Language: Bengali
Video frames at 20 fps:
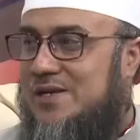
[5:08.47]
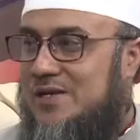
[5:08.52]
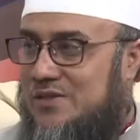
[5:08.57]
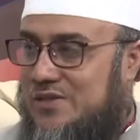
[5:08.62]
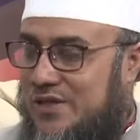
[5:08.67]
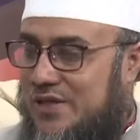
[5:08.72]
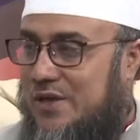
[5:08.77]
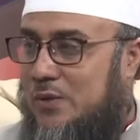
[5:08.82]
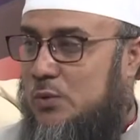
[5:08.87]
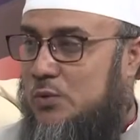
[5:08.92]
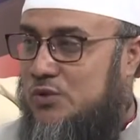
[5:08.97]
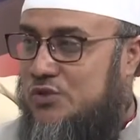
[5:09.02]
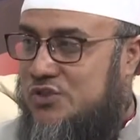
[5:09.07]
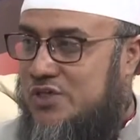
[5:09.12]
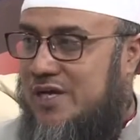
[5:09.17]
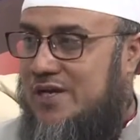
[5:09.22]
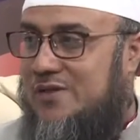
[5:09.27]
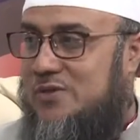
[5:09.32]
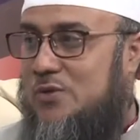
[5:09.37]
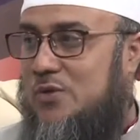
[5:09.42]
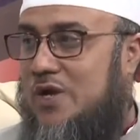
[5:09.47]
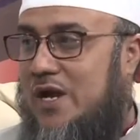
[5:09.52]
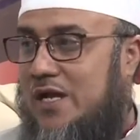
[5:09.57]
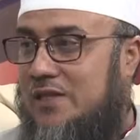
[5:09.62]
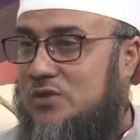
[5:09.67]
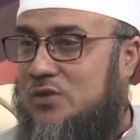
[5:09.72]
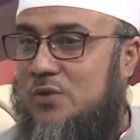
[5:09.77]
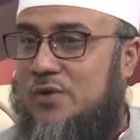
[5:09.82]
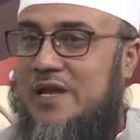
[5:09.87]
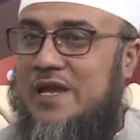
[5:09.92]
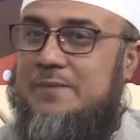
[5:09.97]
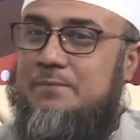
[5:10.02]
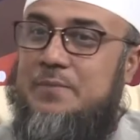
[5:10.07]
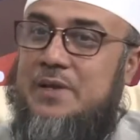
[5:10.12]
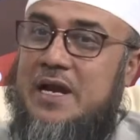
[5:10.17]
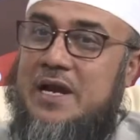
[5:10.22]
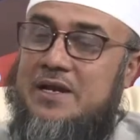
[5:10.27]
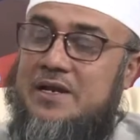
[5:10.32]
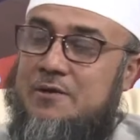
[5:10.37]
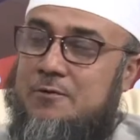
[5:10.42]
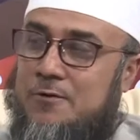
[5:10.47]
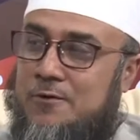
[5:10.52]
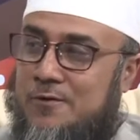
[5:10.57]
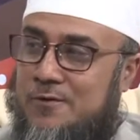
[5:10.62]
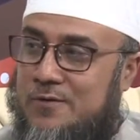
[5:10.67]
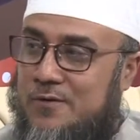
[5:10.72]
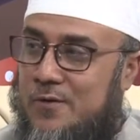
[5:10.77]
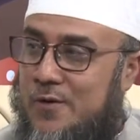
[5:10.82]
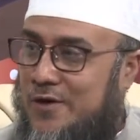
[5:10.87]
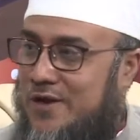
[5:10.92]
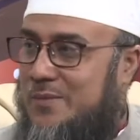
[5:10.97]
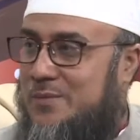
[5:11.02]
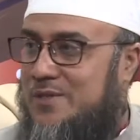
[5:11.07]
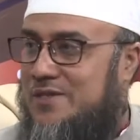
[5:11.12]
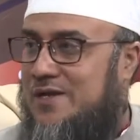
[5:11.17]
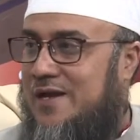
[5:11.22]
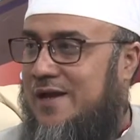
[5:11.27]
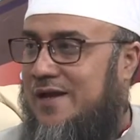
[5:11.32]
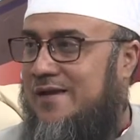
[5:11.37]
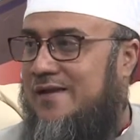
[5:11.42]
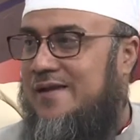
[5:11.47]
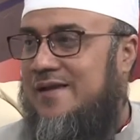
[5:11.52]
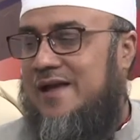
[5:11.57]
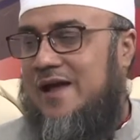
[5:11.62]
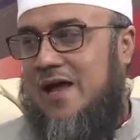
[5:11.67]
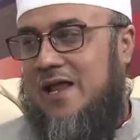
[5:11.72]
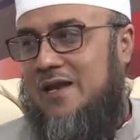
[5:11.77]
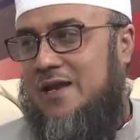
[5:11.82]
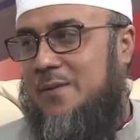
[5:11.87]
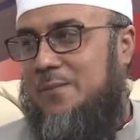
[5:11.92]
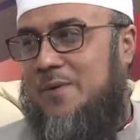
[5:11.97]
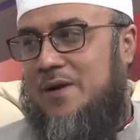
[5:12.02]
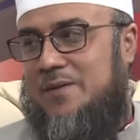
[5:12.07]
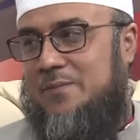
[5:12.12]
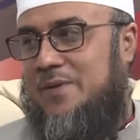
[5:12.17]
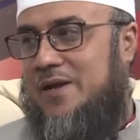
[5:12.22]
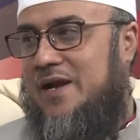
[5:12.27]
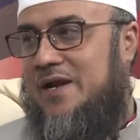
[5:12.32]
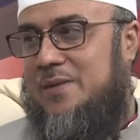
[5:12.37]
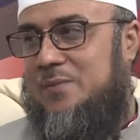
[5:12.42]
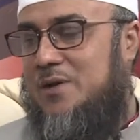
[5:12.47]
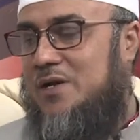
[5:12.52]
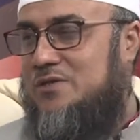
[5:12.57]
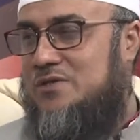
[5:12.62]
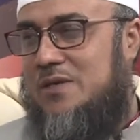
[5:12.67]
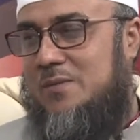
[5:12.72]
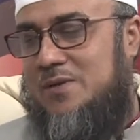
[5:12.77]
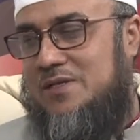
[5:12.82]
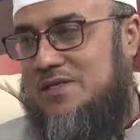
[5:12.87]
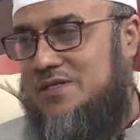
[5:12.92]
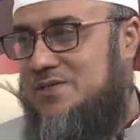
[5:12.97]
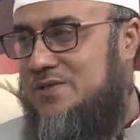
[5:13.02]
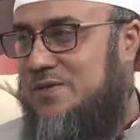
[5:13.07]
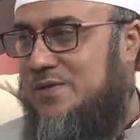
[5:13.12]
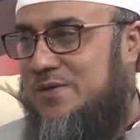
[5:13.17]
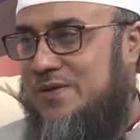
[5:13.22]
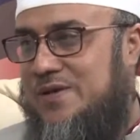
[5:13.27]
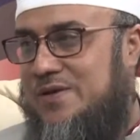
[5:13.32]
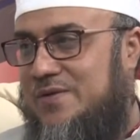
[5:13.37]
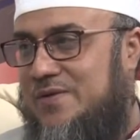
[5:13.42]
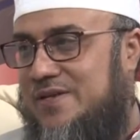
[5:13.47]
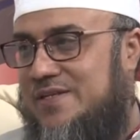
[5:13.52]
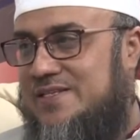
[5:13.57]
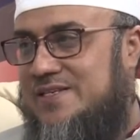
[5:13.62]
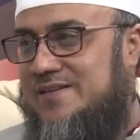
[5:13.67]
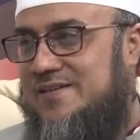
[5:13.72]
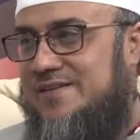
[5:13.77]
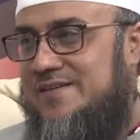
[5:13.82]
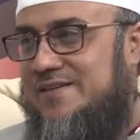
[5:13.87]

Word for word: থেকে উৎসারিত খাদ্য এই প্রাণী গ্রহণ করে বিদায় আল্লাহ পাক প্রাণীর মাংস আমাদের জন্য কি করেছেন